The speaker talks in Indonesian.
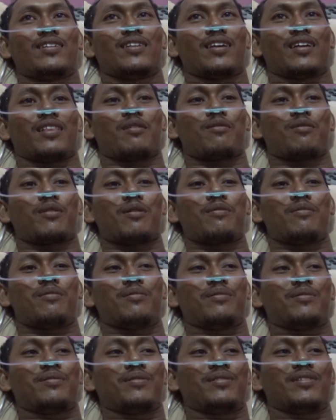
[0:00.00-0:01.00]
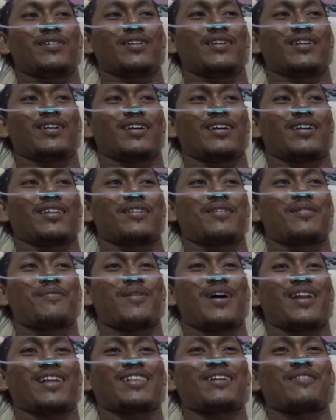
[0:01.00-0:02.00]
Ya tahu-tahu,
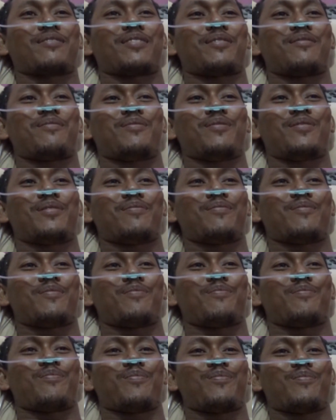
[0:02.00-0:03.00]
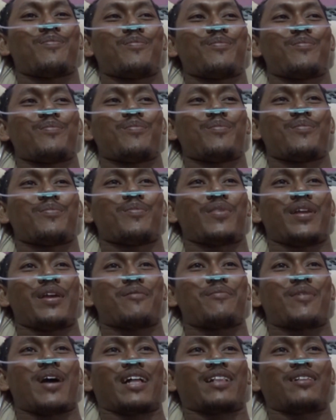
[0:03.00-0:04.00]
ya, tahu-tahu
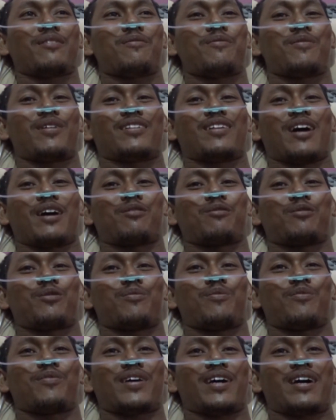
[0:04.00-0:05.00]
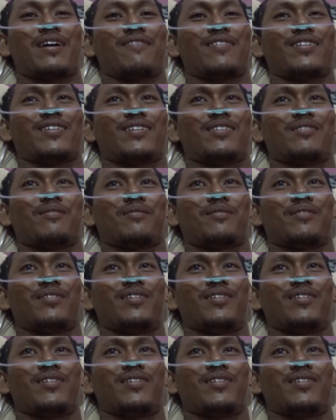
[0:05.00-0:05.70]
melek matang udah jatuh semua kawan gitu